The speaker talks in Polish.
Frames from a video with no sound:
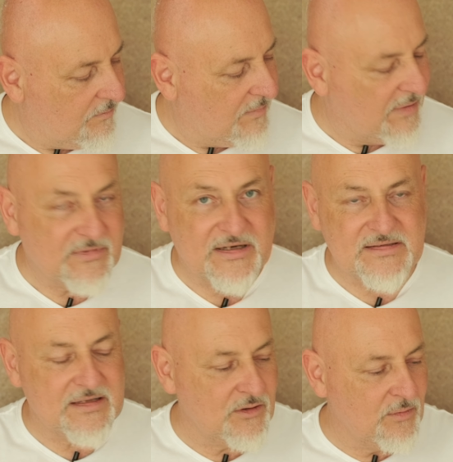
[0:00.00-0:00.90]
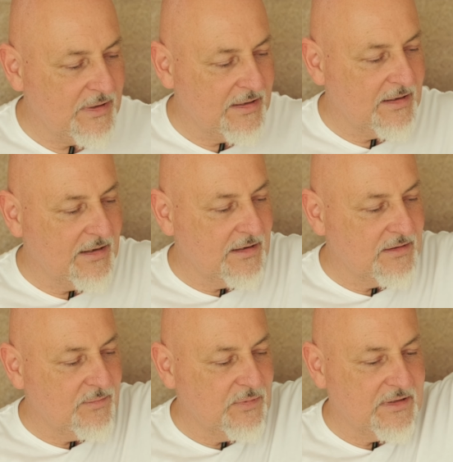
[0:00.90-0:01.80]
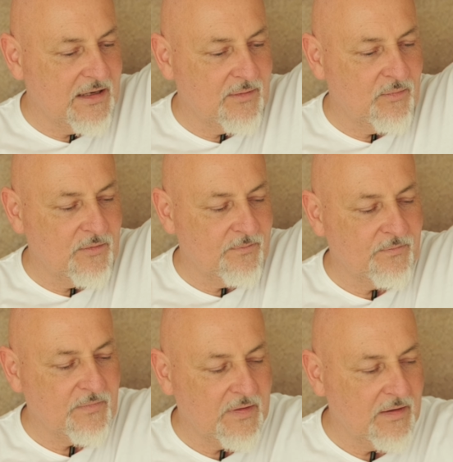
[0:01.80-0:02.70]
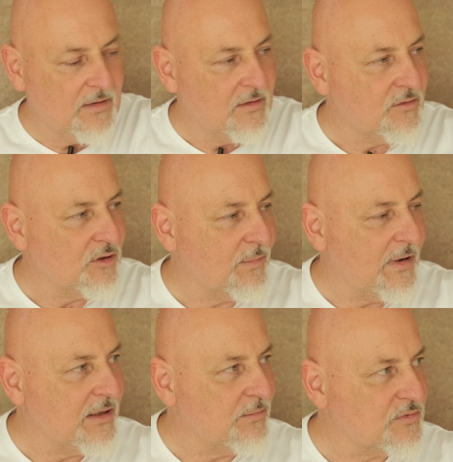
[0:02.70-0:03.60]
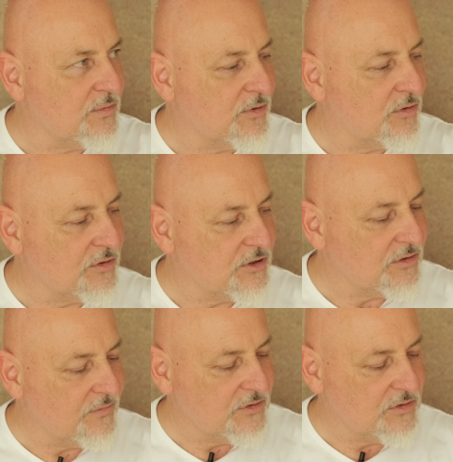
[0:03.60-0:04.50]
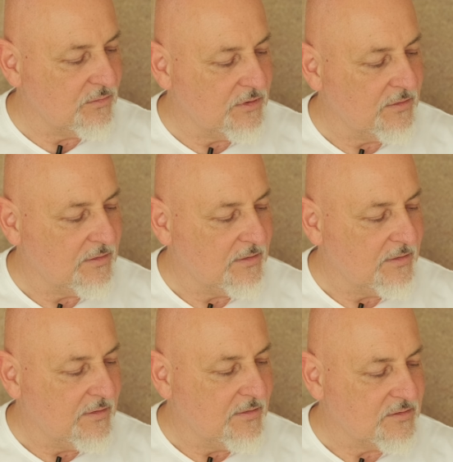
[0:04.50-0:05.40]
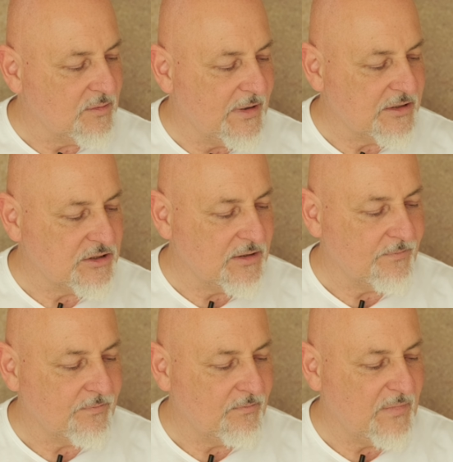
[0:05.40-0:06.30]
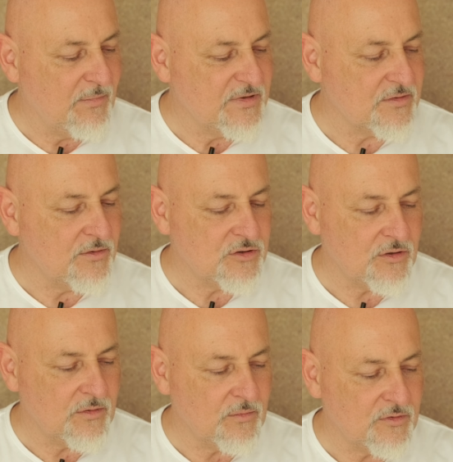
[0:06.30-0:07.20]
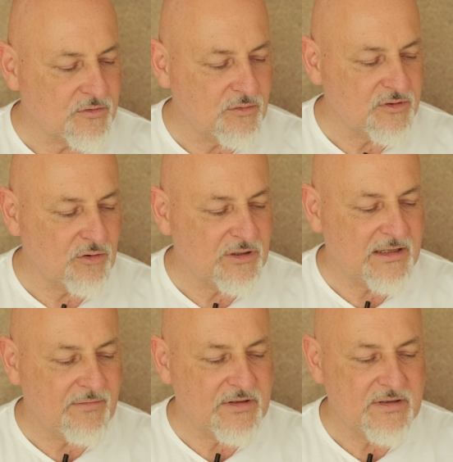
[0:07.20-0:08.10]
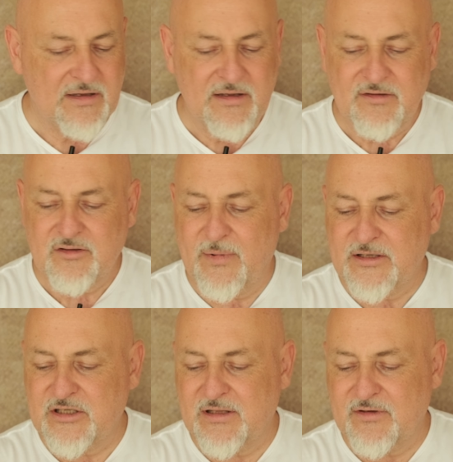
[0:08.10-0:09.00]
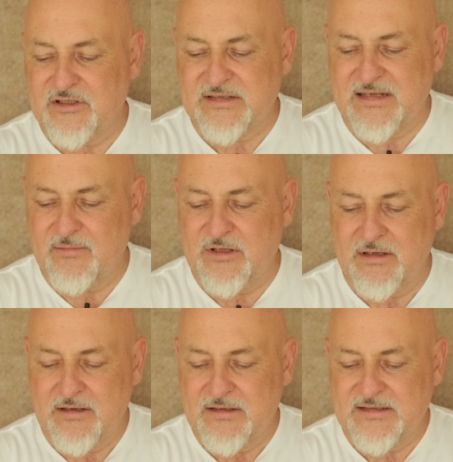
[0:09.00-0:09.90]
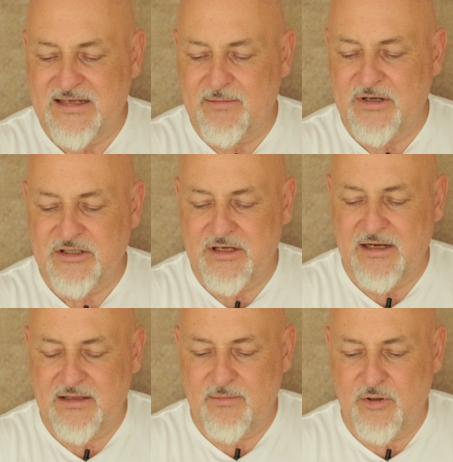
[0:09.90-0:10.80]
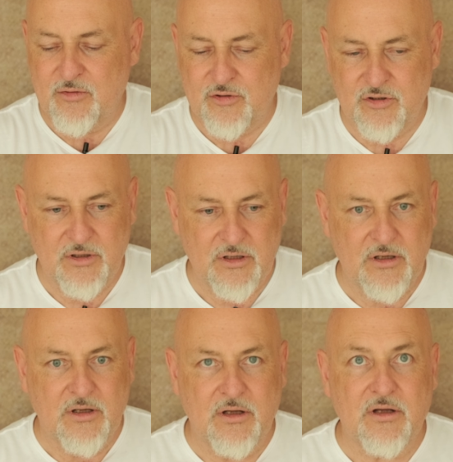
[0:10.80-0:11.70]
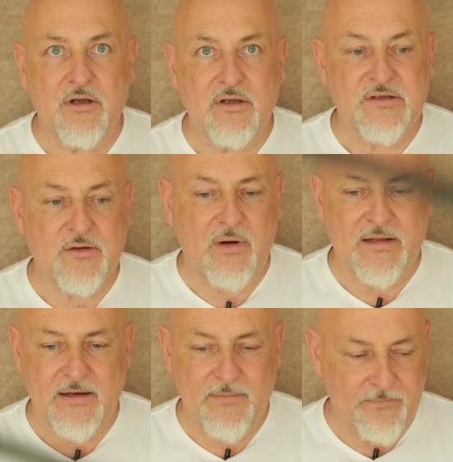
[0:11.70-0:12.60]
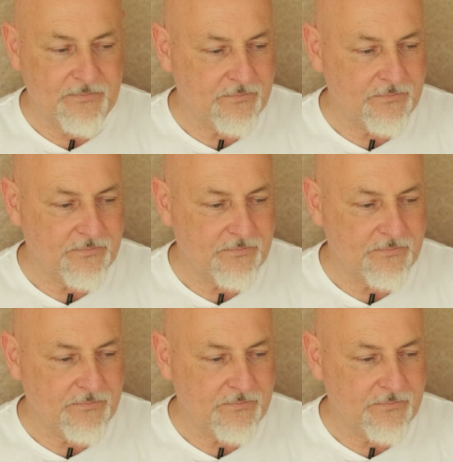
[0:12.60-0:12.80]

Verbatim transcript: mam teraz jedną rękę jak gdyby, tak, bo normalnie bym sobie to gdzieś chwycił i zobaczcie, mamy skończoną konstrukcję, ona nawet, zobaczcie, nawet czasami sama się jak gdyby już e, składa,